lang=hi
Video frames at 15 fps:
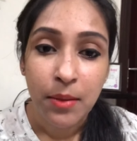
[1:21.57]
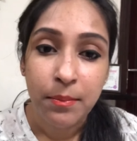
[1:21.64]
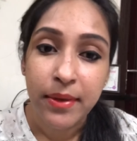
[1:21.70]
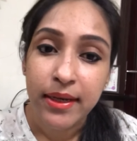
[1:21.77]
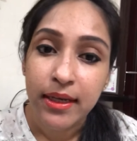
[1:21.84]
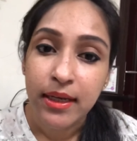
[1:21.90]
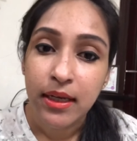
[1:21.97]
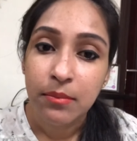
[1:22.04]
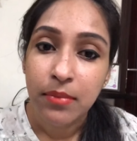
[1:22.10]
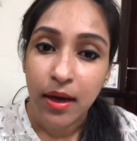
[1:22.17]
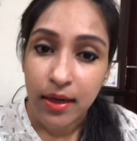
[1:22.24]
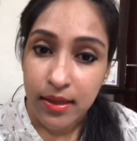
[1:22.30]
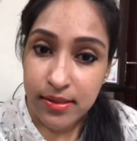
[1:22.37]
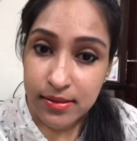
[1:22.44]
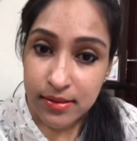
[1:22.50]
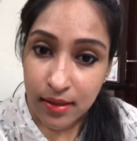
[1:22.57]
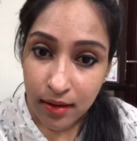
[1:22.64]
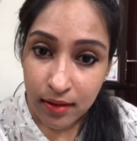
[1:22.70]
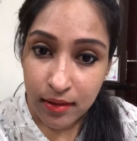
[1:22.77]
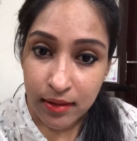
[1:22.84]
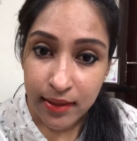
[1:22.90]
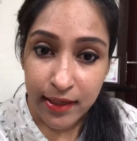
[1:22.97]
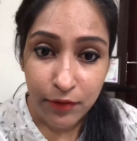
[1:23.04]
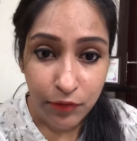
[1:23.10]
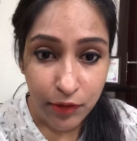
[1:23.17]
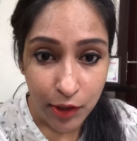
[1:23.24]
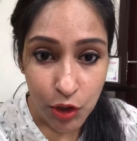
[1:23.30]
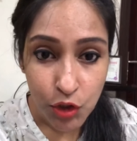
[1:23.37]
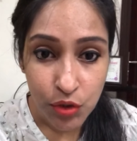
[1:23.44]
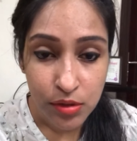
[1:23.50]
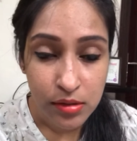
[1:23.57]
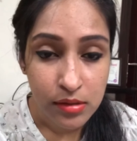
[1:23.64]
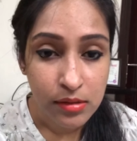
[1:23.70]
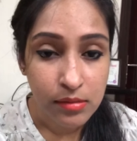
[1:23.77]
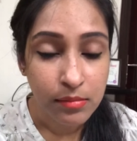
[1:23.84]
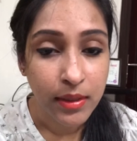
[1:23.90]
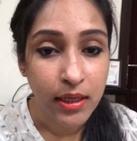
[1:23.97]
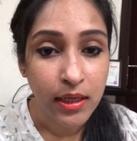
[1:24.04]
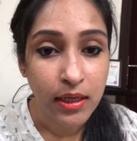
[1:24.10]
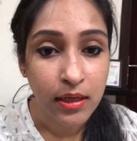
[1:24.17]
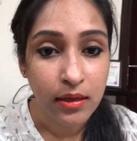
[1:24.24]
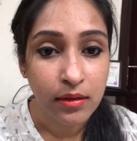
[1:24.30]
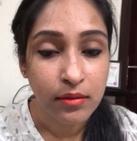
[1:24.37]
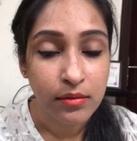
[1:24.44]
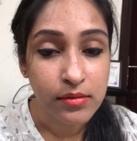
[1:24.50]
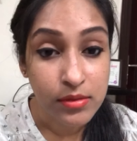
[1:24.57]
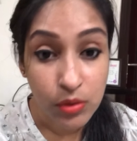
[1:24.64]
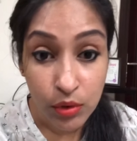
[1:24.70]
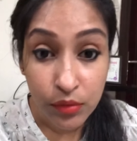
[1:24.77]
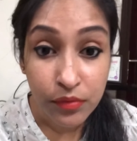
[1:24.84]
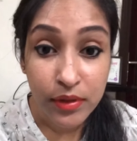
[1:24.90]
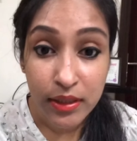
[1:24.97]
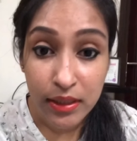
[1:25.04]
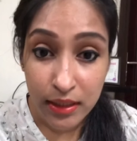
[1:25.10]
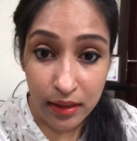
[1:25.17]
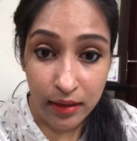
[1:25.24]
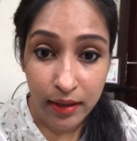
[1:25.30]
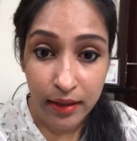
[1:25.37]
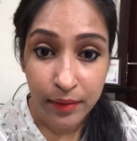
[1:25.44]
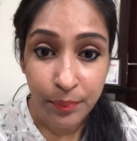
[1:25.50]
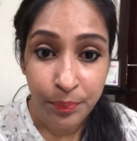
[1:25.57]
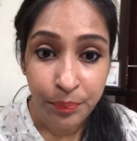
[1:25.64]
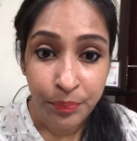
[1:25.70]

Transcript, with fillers: मैंने 12 साल एविएशन में सर्व किया है